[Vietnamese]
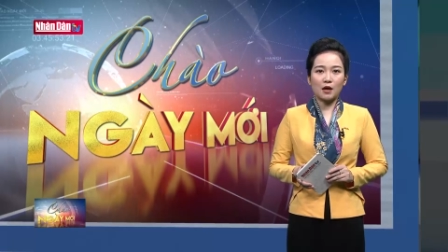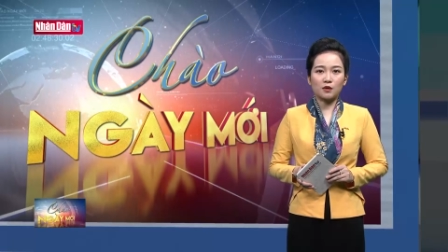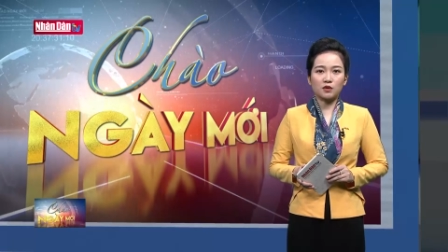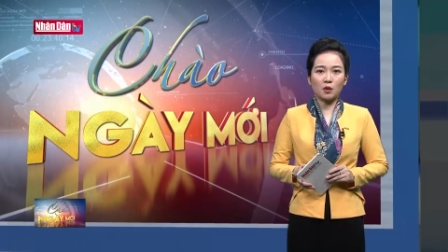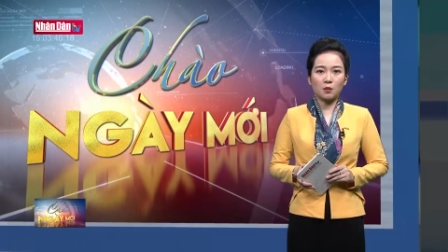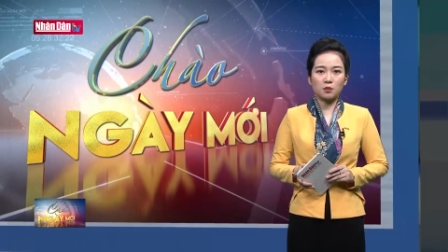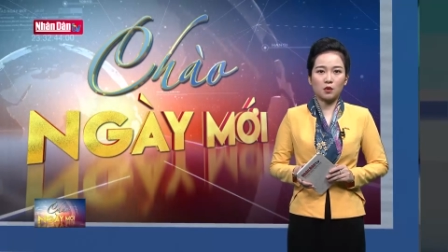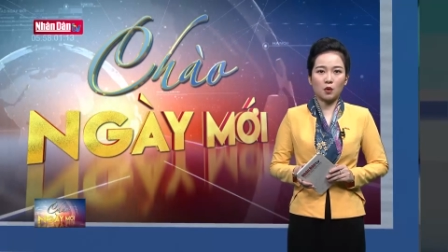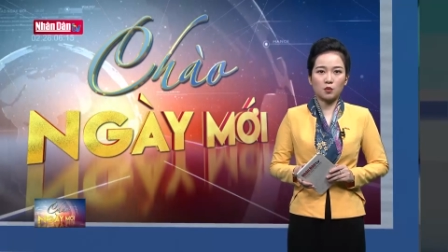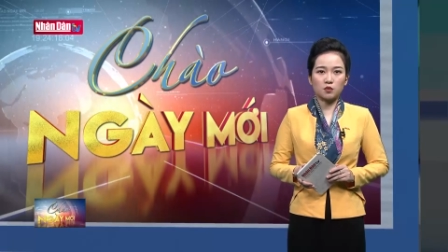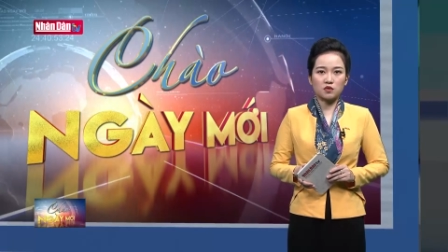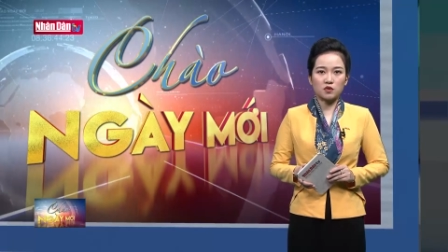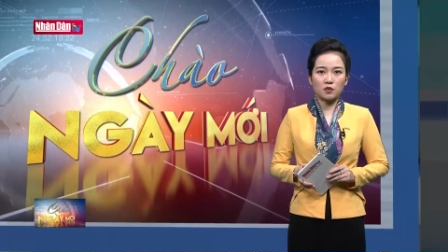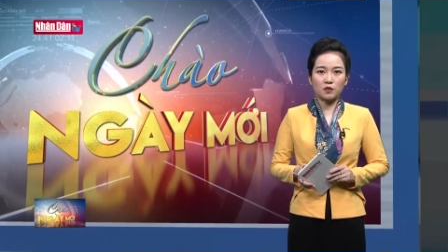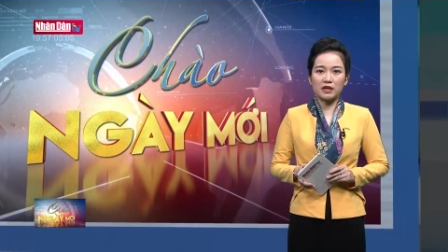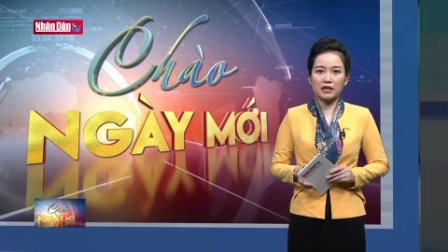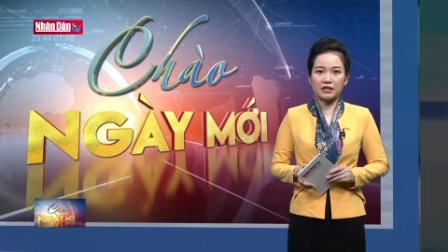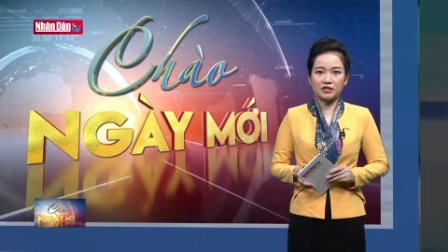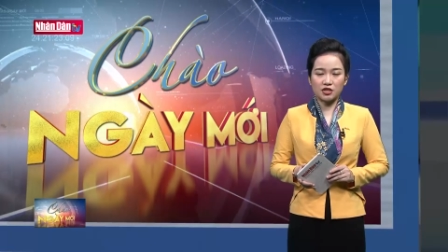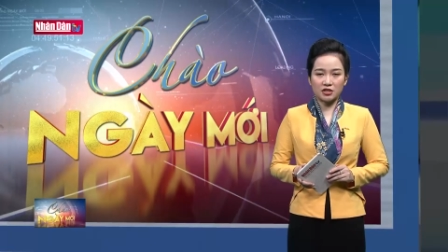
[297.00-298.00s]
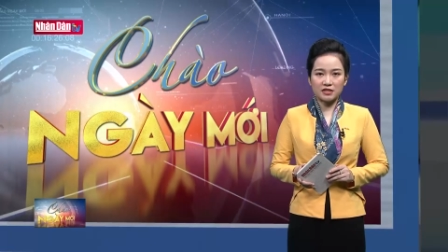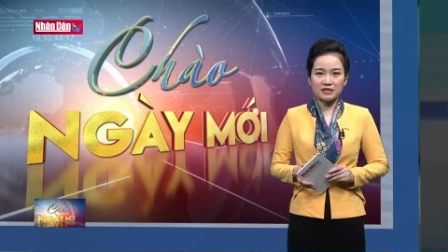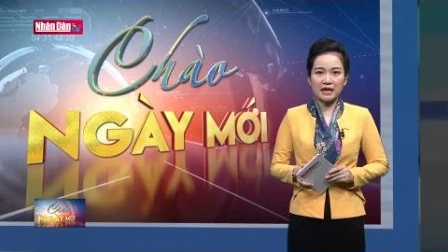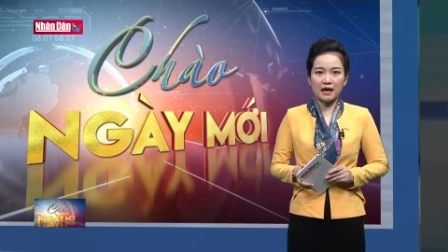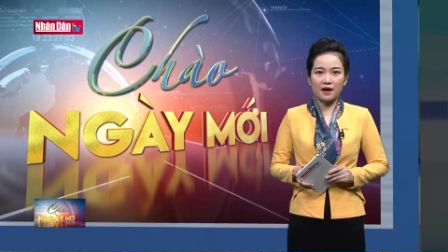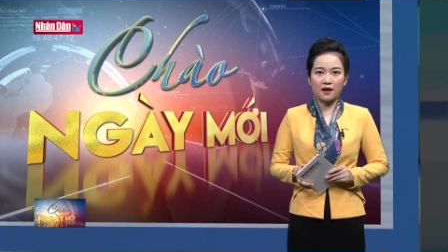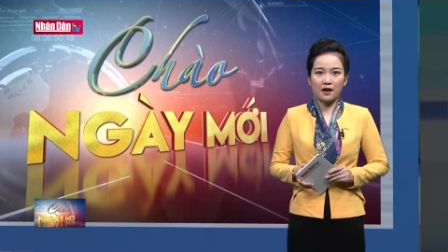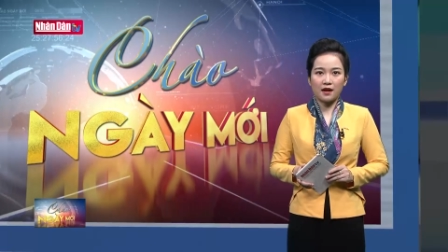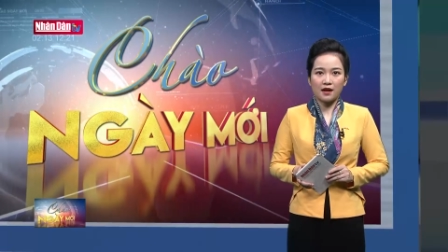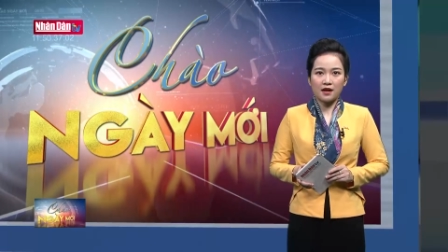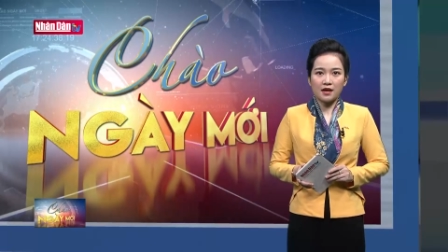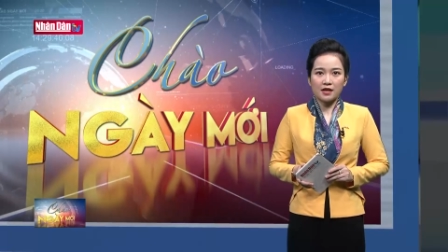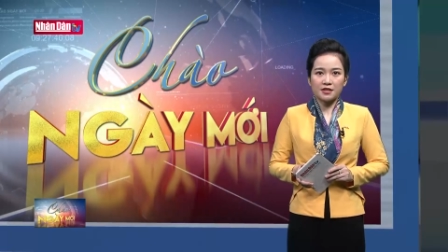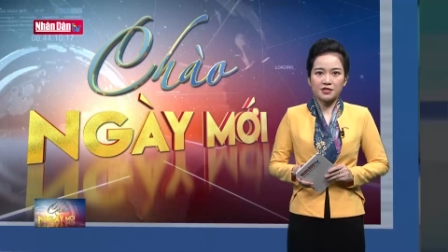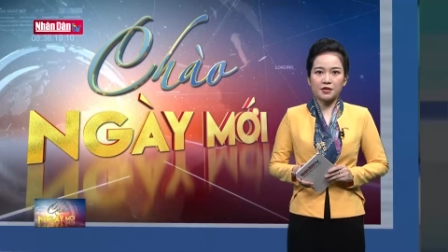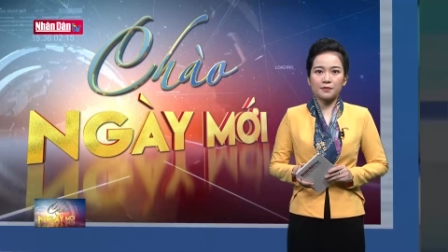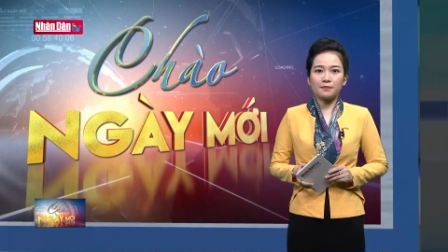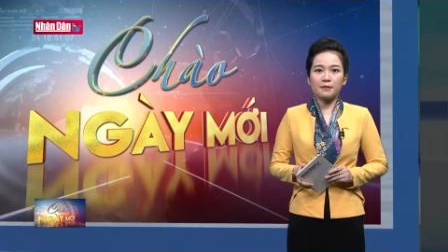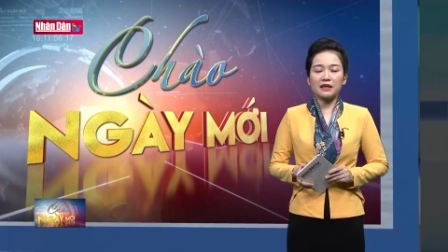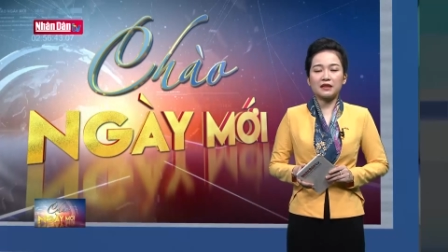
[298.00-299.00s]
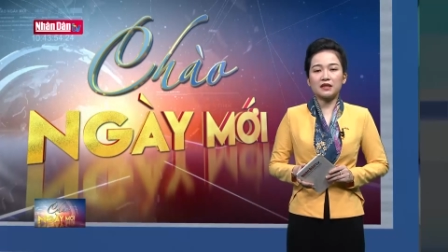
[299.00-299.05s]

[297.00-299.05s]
Tổng cục Du lịch cho rằng, trước mắt